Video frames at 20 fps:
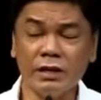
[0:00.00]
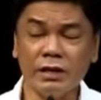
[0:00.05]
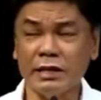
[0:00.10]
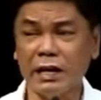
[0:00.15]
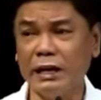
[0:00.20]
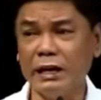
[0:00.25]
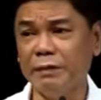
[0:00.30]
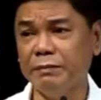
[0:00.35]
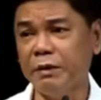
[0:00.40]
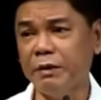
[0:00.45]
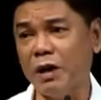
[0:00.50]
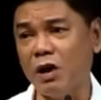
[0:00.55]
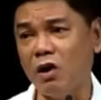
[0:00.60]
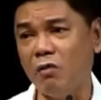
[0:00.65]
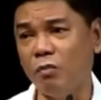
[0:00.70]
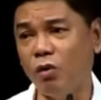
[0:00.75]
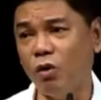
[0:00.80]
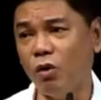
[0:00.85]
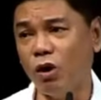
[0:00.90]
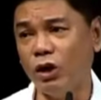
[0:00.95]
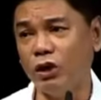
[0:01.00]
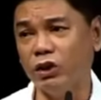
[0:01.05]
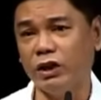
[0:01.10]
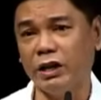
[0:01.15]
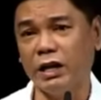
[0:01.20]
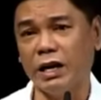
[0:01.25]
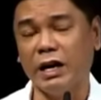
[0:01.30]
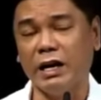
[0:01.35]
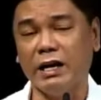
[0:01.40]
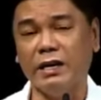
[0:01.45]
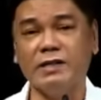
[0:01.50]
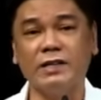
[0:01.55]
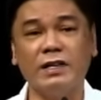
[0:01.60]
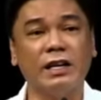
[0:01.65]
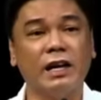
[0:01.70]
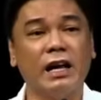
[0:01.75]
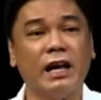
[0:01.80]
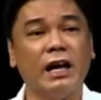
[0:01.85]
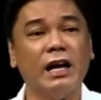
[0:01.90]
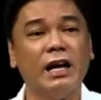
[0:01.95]
Sa halip na makabuo, ito'y
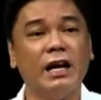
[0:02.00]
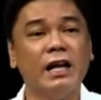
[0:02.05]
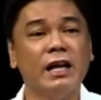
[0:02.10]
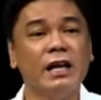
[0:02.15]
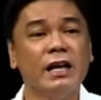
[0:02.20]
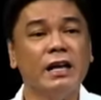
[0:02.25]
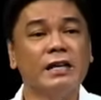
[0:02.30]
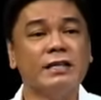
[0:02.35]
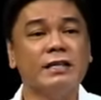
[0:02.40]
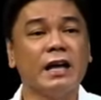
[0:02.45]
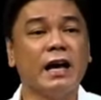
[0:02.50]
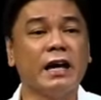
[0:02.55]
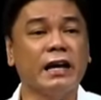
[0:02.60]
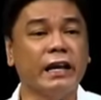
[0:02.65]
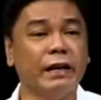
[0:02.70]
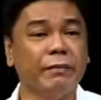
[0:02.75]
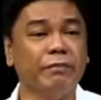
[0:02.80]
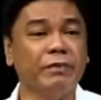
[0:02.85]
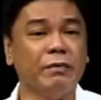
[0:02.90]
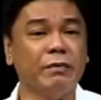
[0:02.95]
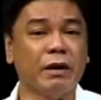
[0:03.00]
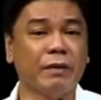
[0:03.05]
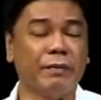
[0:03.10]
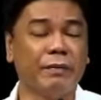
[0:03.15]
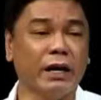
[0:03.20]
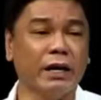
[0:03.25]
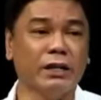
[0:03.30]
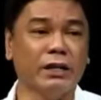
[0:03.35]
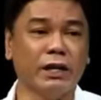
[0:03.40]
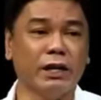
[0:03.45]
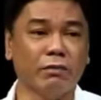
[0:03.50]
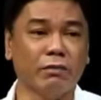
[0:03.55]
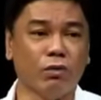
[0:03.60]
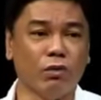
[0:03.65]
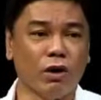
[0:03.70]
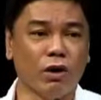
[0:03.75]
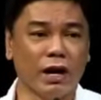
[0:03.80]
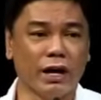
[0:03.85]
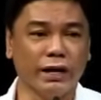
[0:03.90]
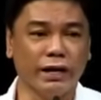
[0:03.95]
nakakasira. Sa halip na magpaganda ng
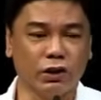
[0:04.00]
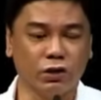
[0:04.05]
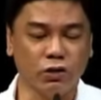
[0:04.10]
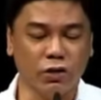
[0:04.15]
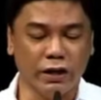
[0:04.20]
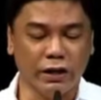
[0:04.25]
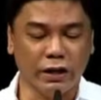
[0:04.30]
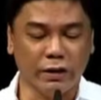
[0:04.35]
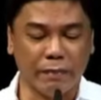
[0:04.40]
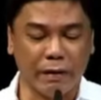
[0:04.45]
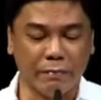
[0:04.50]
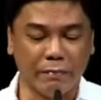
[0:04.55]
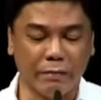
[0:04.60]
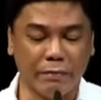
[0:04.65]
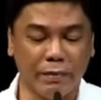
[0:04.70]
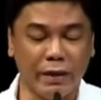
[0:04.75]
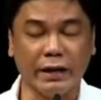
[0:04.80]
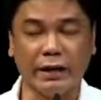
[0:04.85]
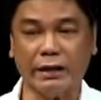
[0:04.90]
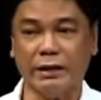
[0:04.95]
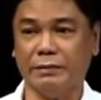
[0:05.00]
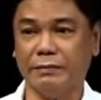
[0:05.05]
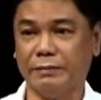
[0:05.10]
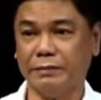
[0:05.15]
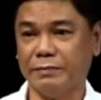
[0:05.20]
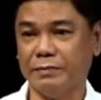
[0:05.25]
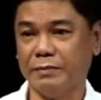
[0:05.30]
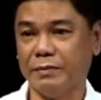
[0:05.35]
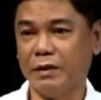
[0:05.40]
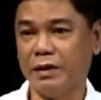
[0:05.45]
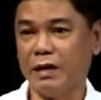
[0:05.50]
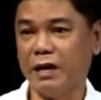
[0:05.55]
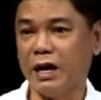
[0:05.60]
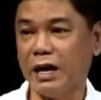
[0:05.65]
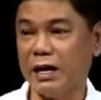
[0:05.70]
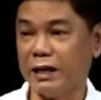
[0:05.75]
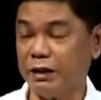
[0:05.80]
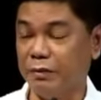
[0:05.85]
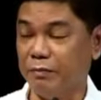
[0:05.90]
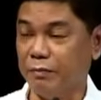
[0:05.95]
buhay, ito ay nagpapapangit.
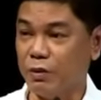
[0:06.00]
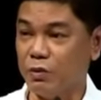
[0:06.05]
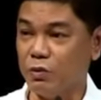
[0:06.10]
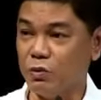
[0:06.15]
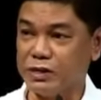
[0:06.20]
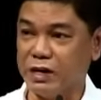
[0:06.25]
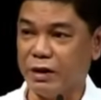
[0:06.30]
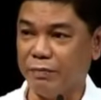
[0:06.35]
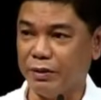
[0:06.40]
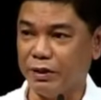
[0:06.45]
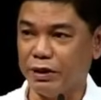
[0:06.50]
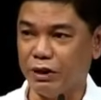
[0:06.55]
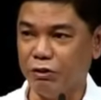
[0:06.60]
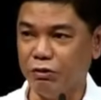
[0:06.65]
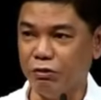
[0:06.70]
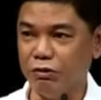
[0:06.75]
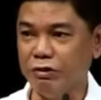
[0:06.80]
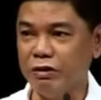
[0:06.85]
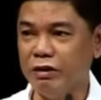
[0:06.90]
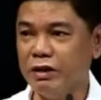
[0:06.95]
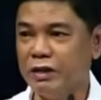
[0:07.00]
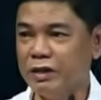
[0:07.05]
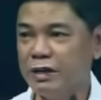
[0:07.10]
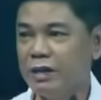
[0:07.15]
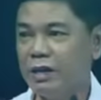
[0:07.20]
Ang ating pag-uusapan ngayon,